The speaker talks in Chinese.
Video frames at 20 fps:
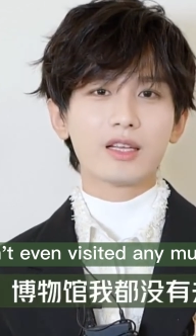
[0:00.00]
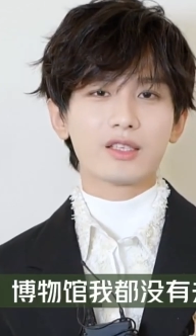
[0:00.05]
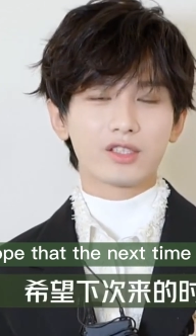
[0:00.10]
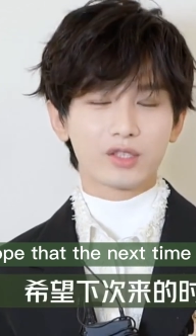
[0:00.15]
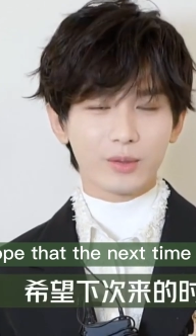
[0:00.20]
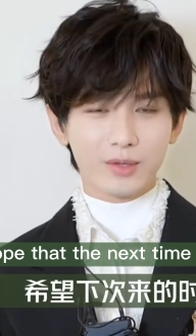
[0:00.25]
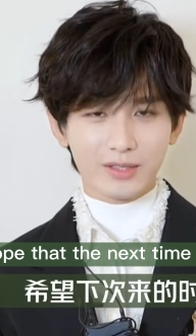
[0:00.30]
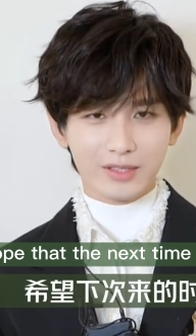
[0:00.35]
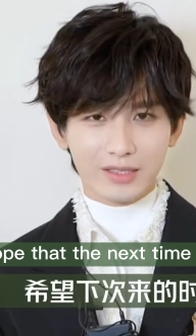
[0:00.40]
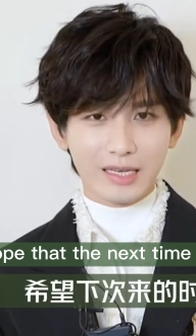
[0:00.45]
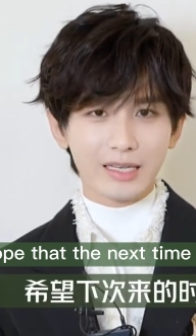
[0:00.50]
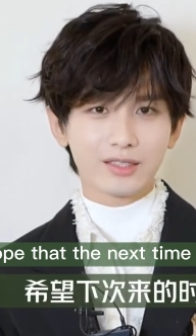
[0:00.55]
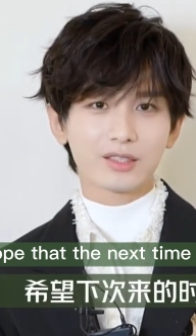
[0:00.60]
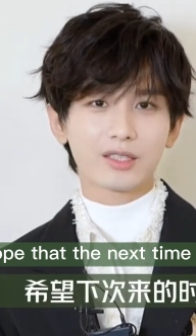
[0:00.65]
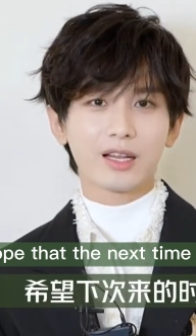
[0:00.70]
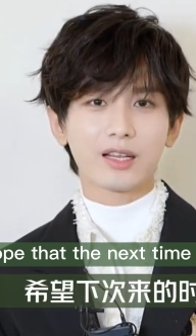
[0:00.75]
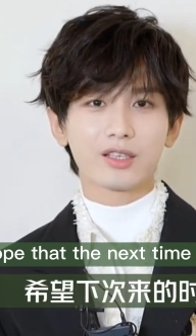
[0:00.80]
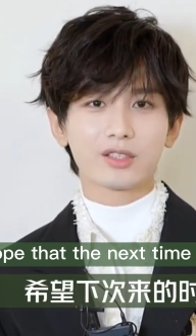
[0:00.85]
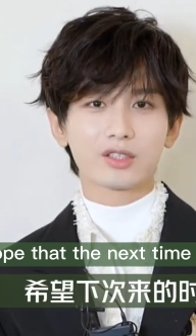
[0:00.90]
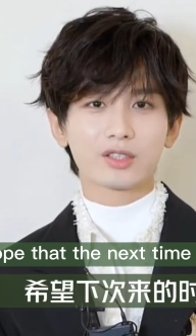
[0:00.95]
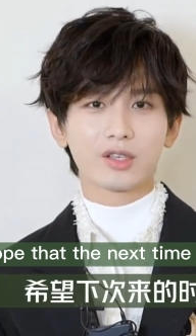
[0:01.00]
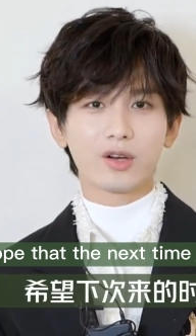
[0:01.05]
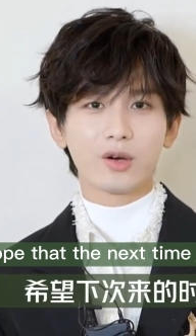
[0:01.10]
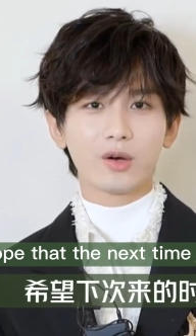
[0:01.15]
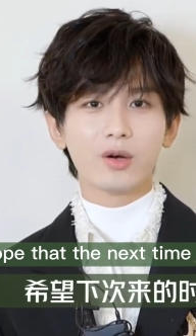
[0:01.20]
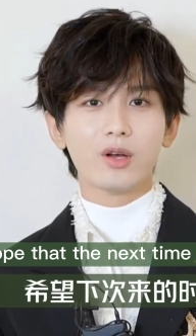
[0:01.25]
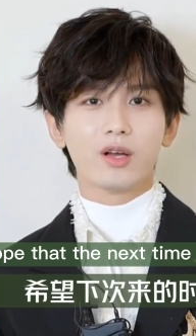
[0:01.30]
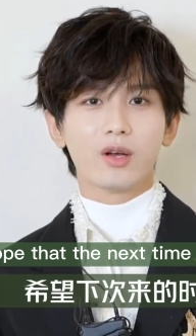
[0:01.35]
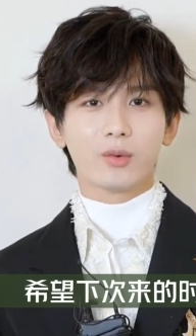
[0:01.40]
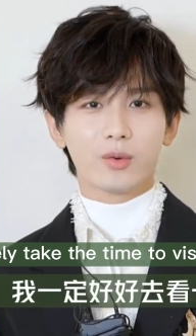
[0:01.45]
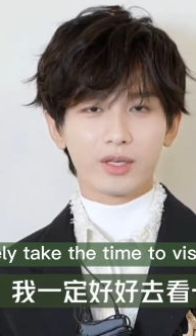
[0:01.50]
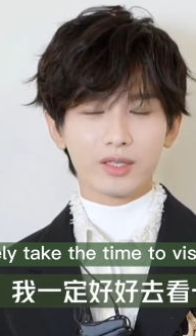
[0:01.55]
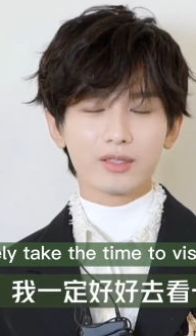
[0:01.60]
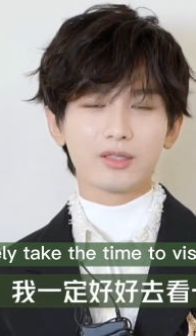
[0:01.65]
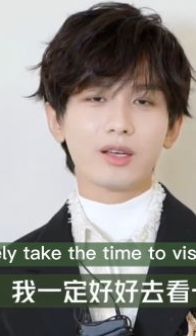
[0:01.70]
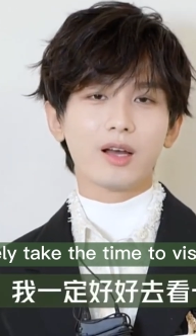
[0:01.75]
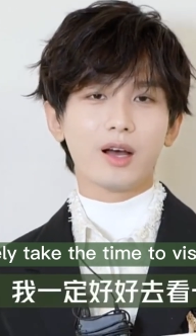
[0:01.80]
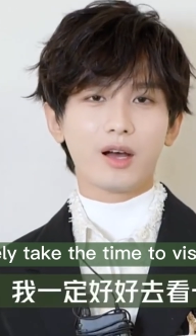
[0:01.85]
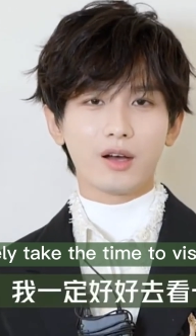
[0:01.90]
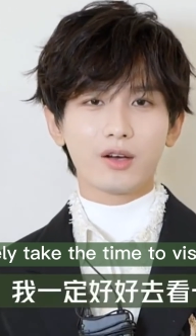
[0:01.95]
希望下次来的时候，我一
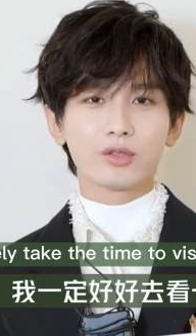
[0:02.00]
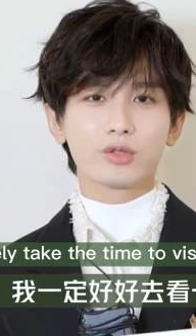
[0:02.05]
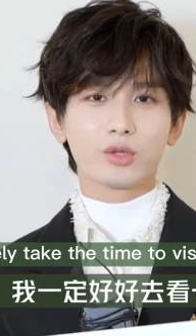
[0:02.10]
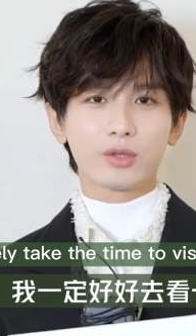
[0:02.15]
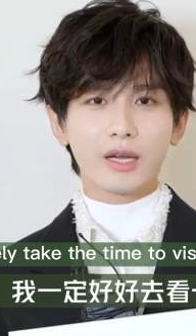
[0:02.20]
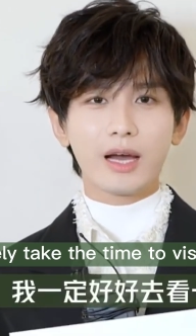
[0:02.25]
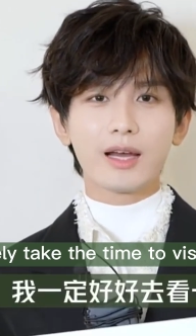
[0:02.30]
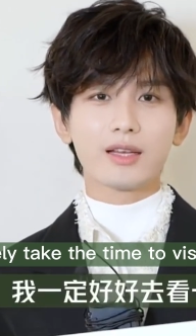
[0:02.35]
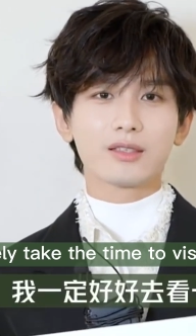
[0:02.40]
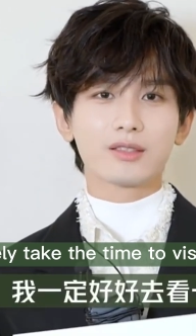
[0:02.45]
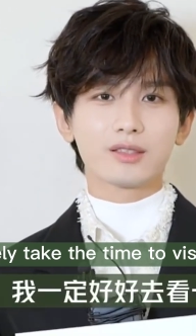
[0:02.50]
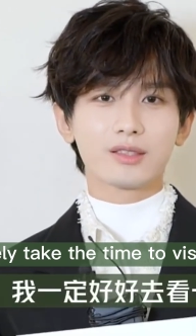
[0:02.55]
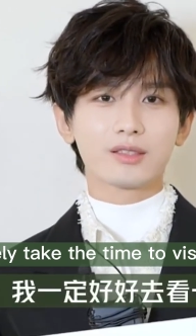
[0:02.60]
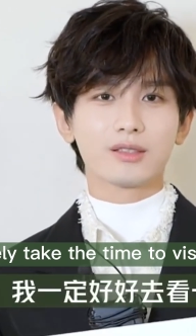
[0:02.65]
定好好去看一